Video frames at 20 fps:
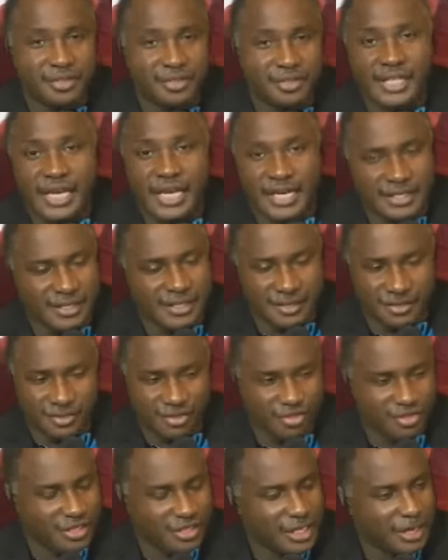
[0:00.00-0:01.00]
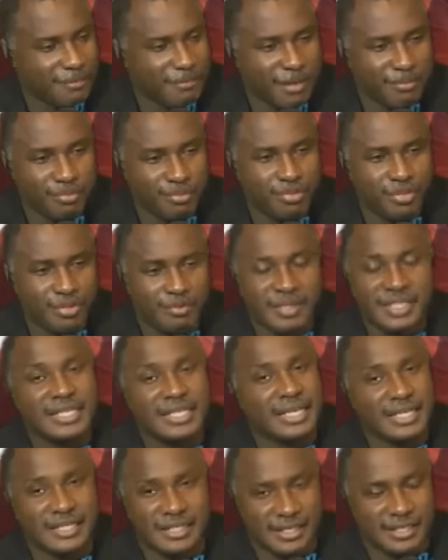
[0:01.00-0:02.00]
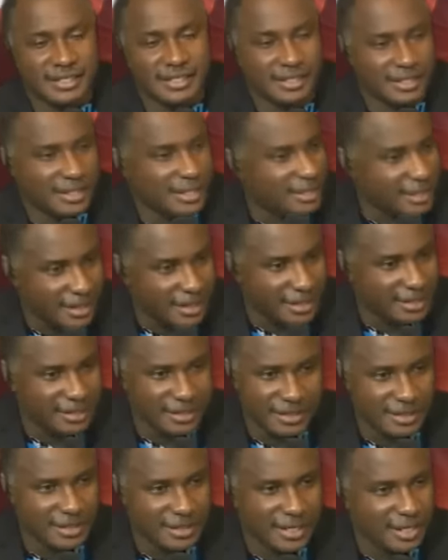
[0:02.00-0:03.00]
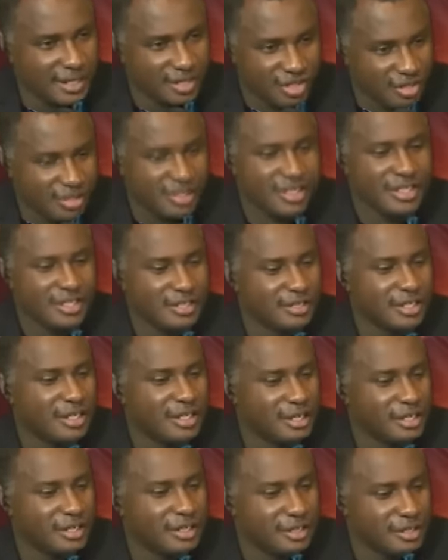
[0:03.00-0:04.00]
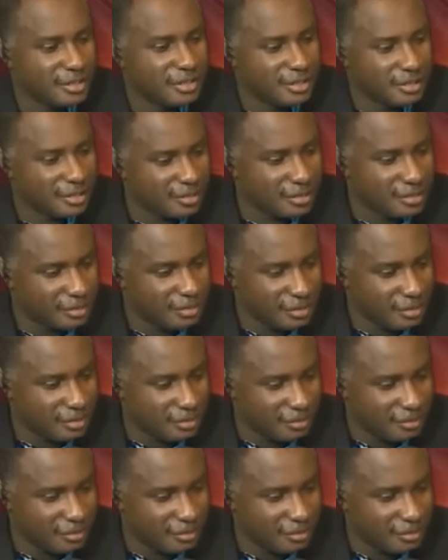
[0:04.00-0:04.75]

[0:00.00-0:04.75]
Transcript: ça existe. Je n'en dirai pas plus, mais ça existe. il y a des gens qui, euh,